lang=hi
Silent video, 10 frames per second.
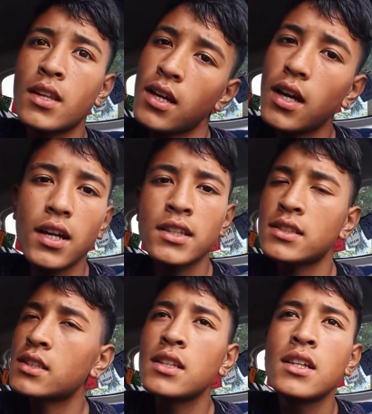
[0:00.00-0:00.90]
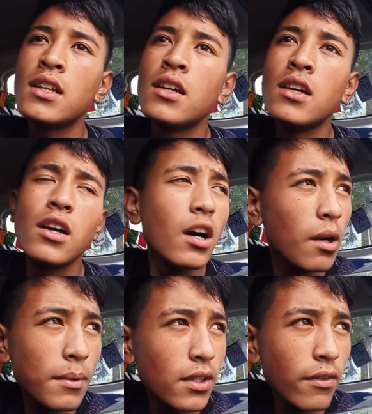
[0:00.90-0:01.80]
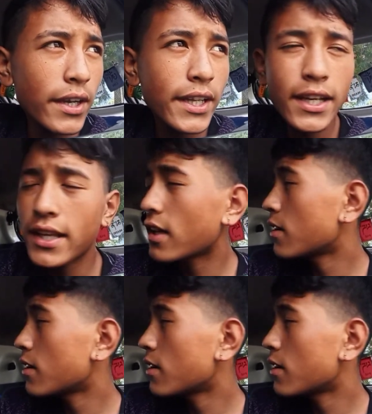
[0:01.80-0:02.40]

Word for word: हाँ बस अभी तो वेट ही कर रहे